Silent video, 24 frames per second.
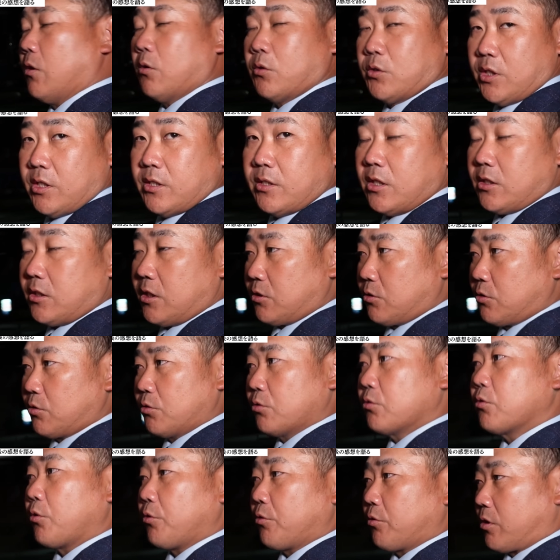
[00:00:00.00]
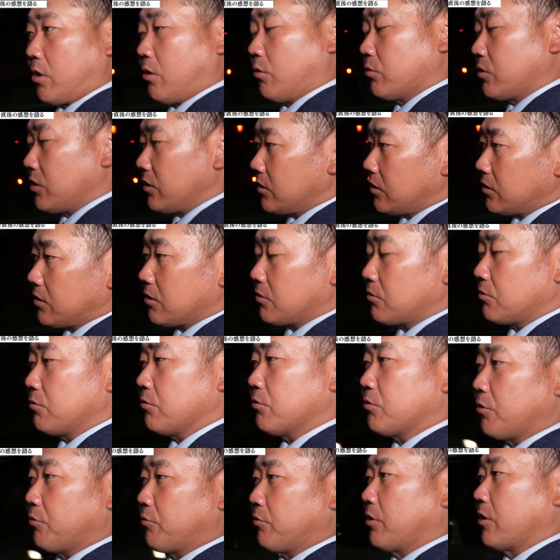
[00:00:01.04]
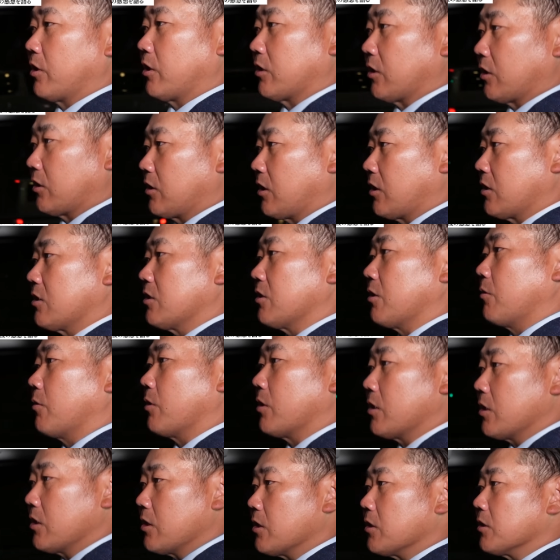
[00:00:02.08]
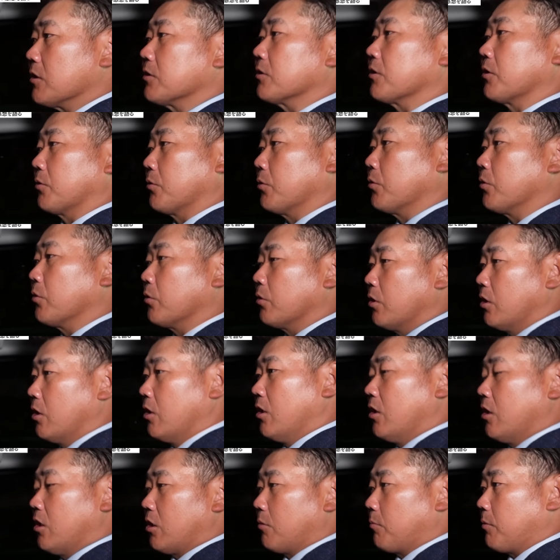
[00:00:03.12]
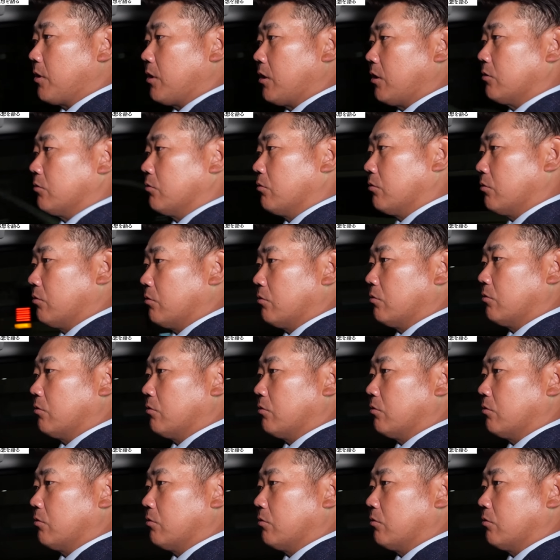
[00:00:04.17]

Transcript: お膳立てするというか、はいはい、お膳立てするっていう言い方が正しいかわからないですけど、えー、やっぱりあの、